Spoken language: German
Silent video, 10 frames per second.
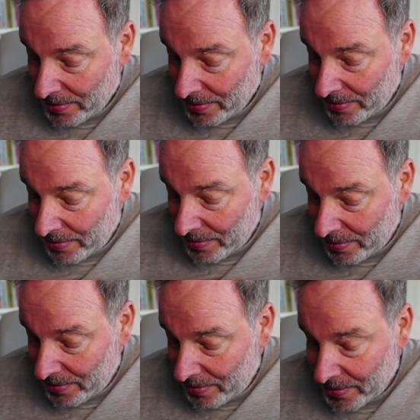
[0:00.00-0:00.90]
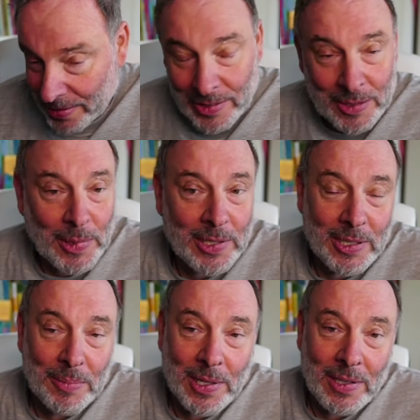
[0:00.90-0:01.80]
äh, dieses, ich mache hier
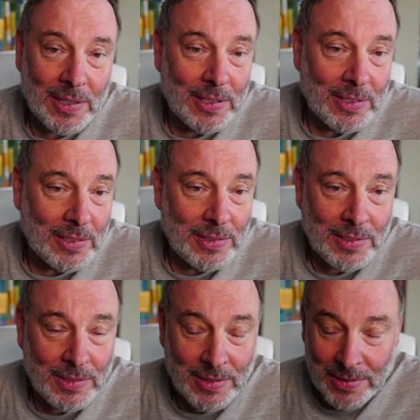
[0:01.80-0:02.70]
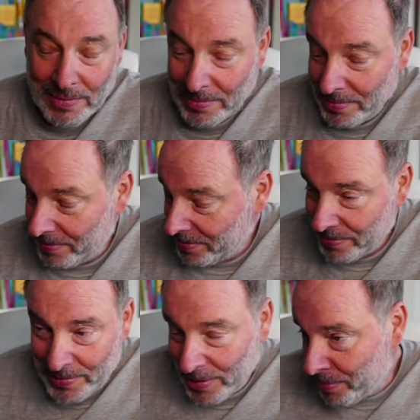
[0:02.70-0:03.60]
immer,
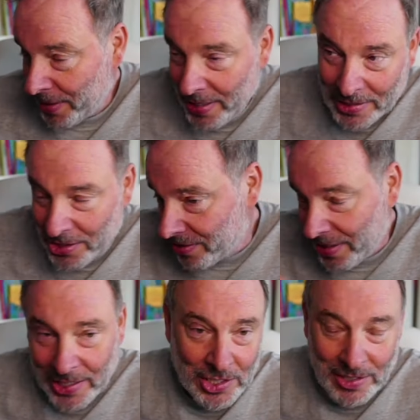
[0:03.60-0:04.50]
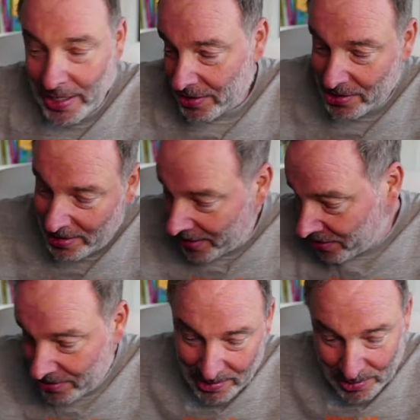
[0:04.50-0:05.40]
äh, will immer Action, Action, Action,
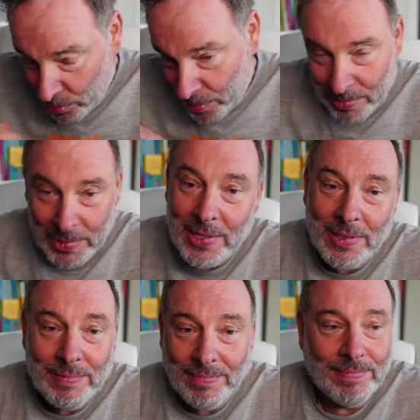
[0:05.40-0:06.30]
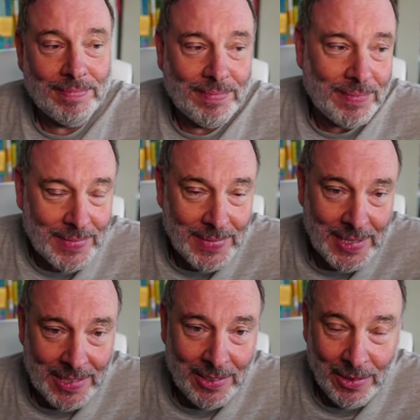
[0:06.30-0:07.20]
Action, Dopamin.
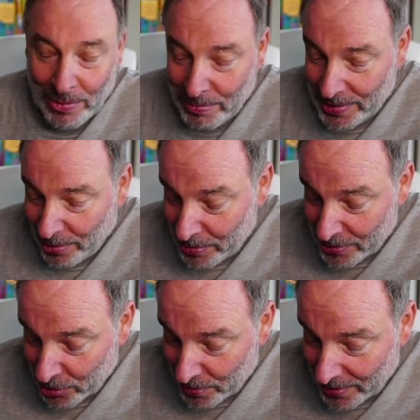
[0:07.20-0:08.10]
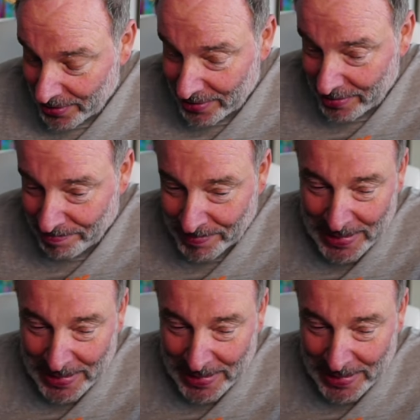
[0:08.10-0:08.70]
Das ist auch, wird's auch ein bisschen schwierig, ne?